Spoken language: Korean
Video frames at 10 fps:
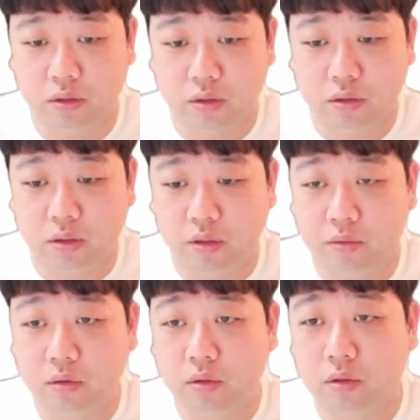그리고
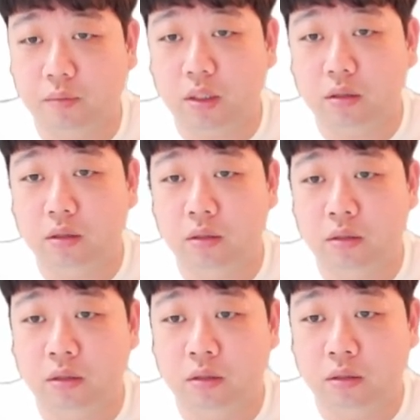그러면
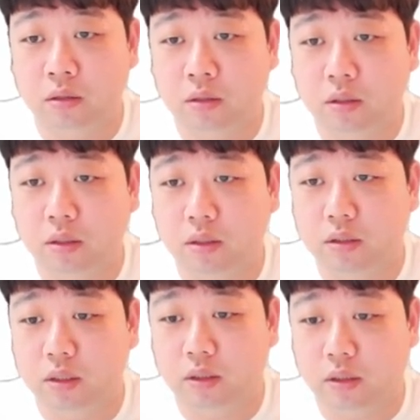
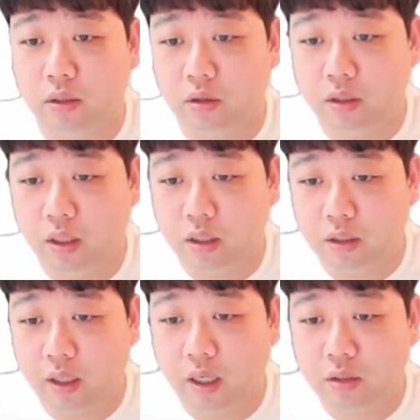이제 여기에
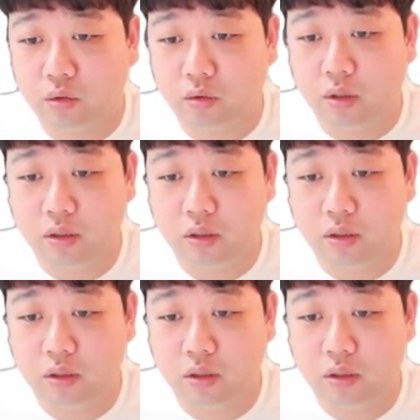계약 조건이